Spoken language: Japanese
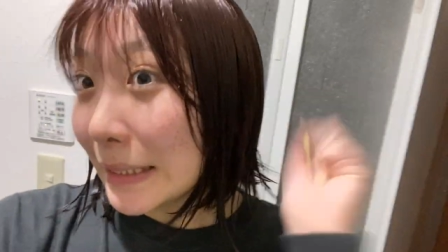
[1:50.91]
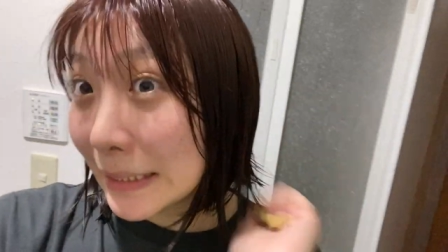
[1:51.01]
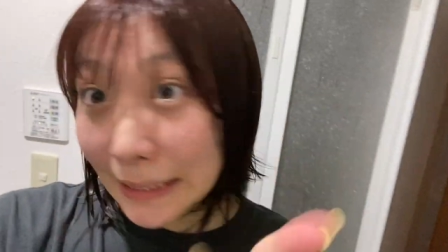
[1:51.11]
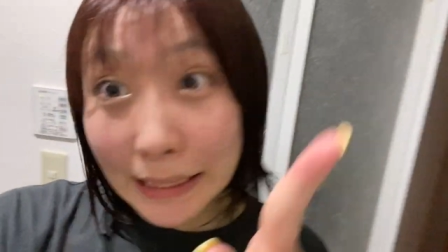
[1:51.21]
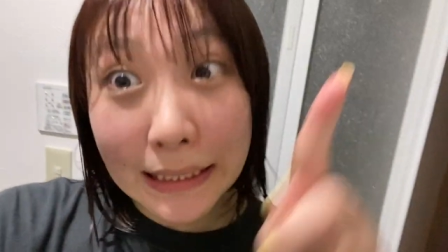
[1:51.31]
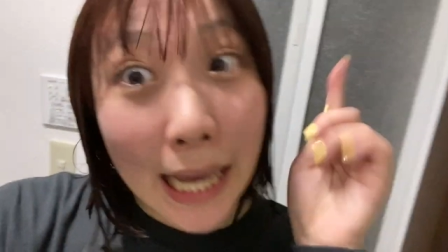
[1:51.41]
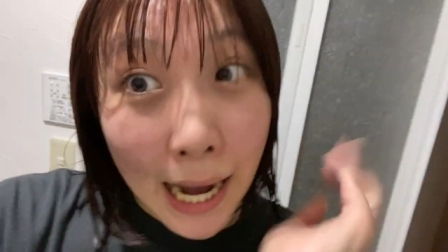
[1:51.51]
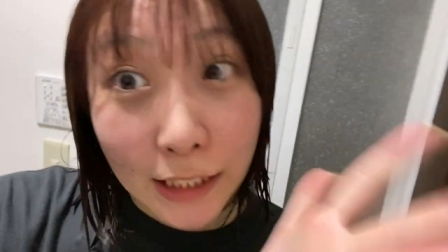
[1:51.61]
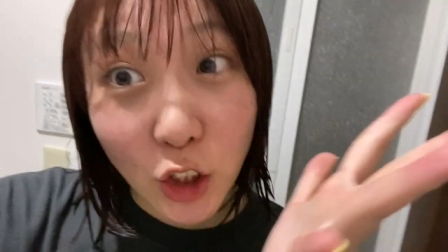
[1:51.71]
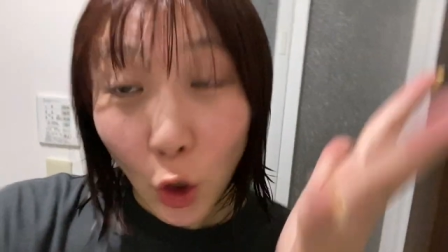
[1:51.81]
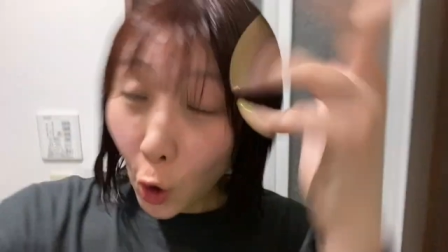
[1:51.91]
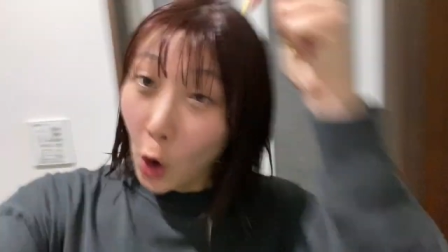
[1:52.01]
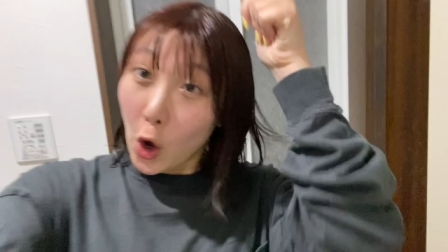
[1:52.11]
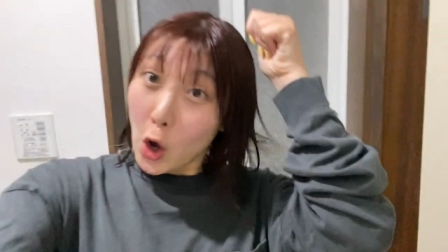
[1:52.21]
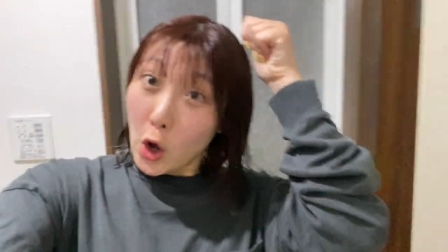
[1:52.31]
人生初の
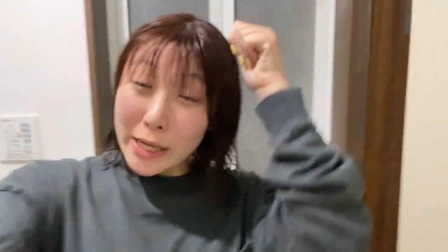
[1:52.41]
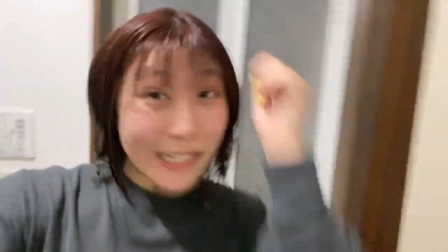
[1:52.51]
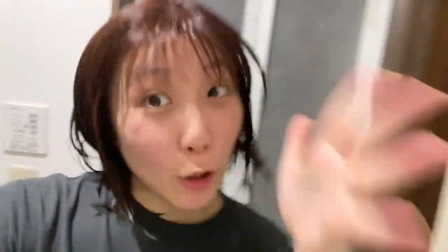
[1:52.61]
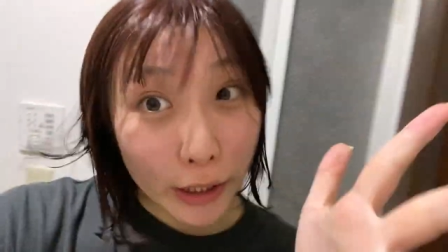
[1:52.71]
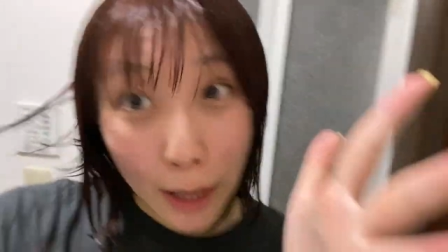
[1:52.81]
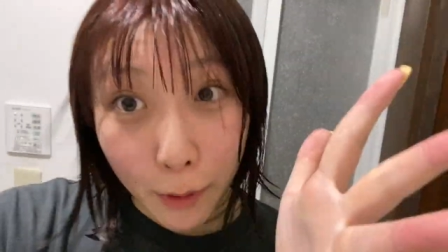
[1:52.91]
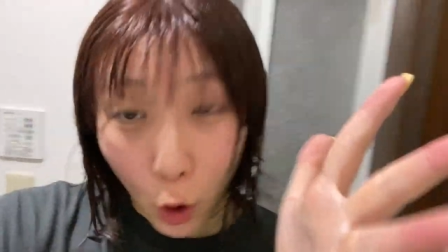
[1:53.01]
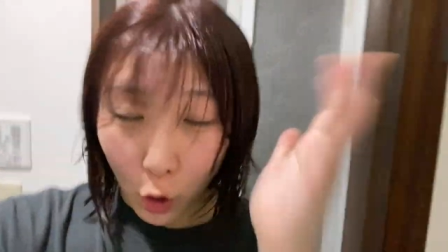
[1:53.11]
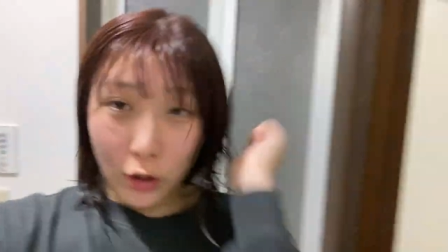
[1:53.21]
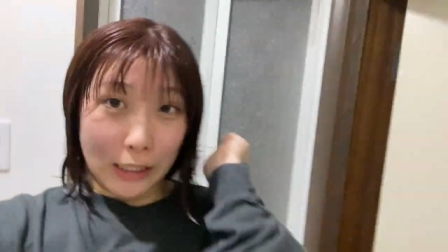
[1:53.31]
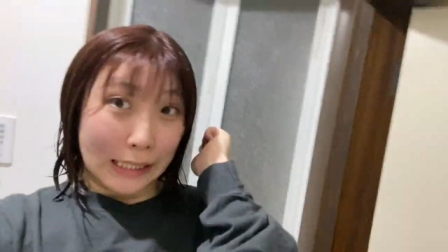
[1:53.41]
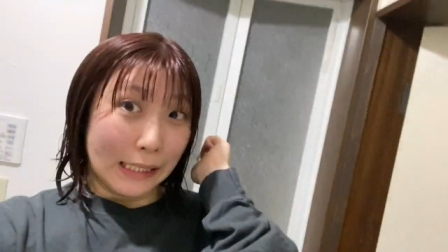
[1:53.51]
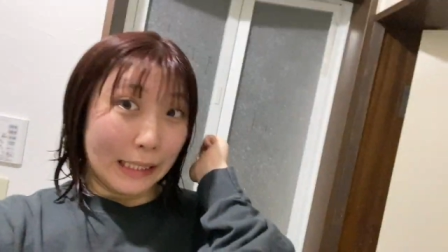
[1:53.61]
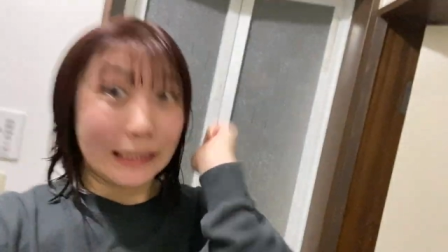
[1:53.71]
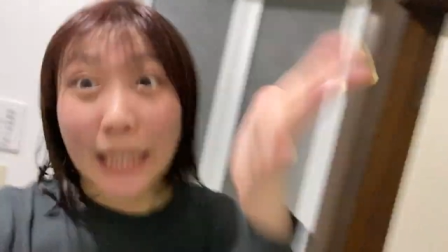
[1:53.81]
一人旅を
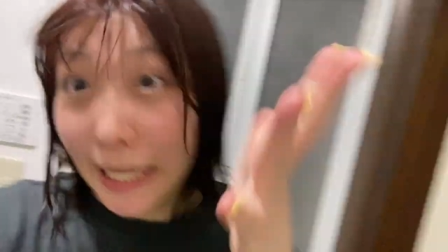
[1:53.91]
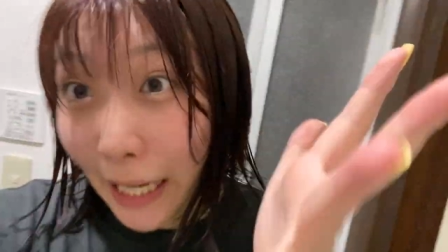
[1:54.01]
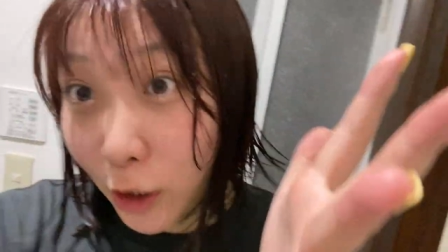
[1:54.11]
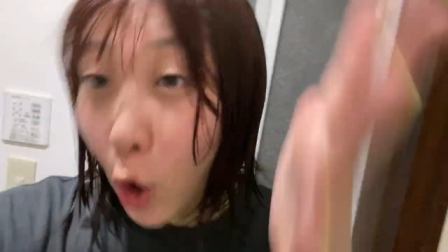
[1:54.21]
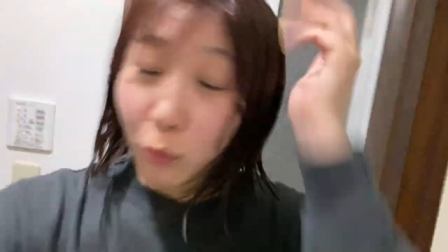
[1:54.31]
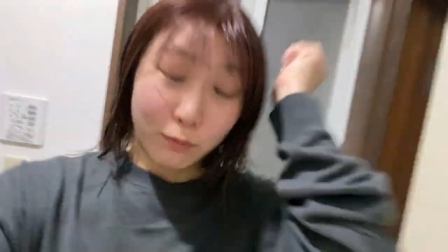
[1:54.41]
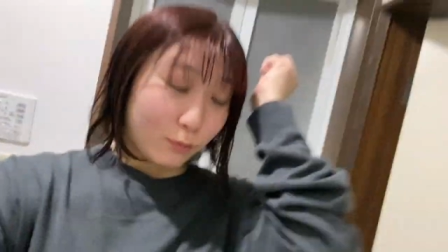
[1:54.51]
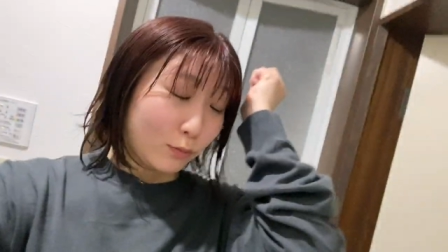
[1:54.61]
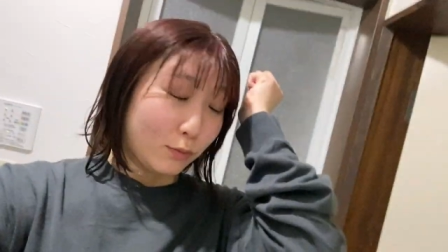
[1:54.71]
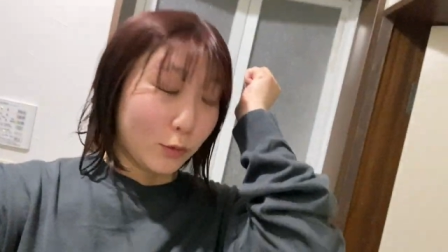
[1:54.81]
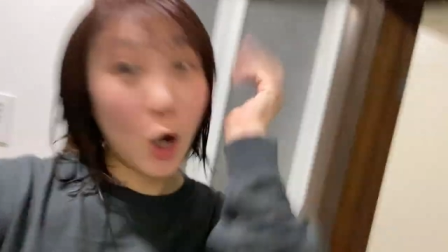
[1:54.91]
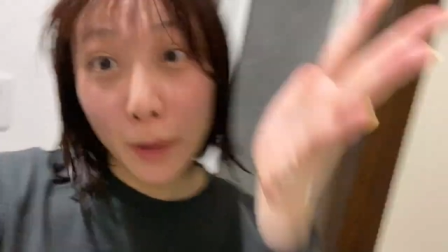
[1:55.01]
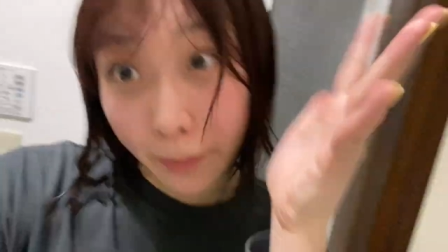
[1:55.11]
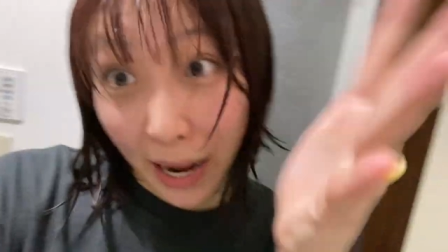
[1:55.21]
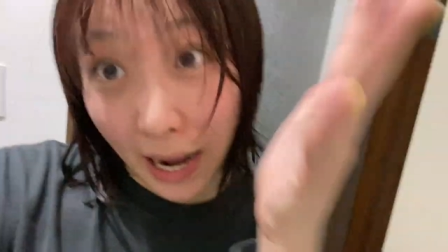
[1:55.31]
していきたいと思
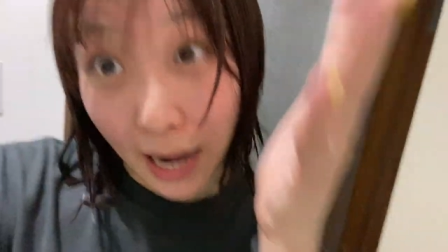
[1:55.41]
います